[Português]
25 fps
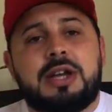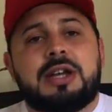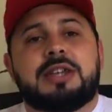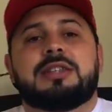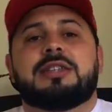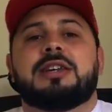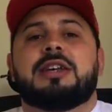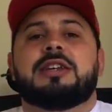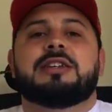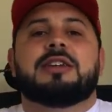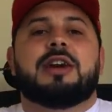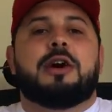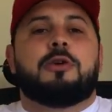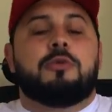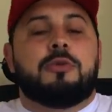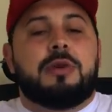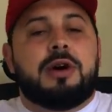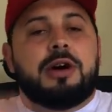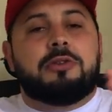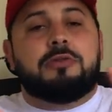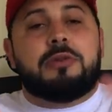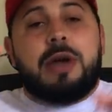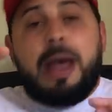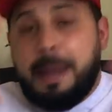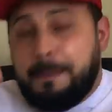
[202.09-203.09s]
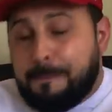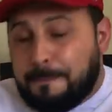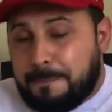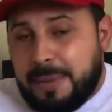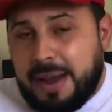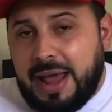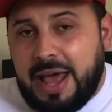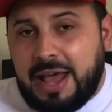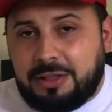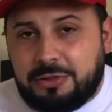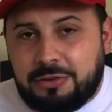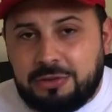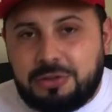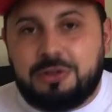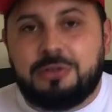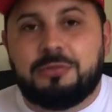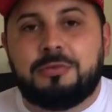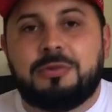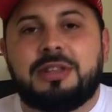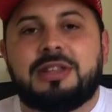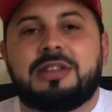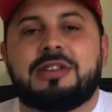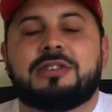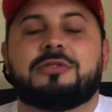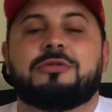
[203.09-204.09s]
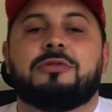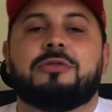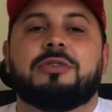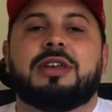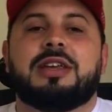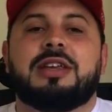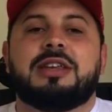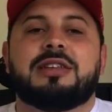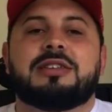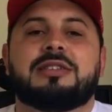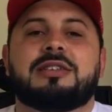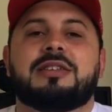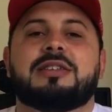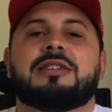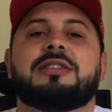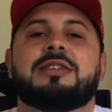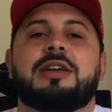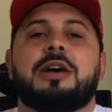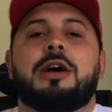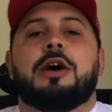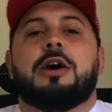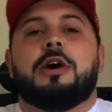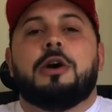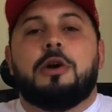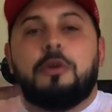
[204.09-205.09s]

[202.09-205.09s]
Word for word: seja um ano repleto de muitas conquistas,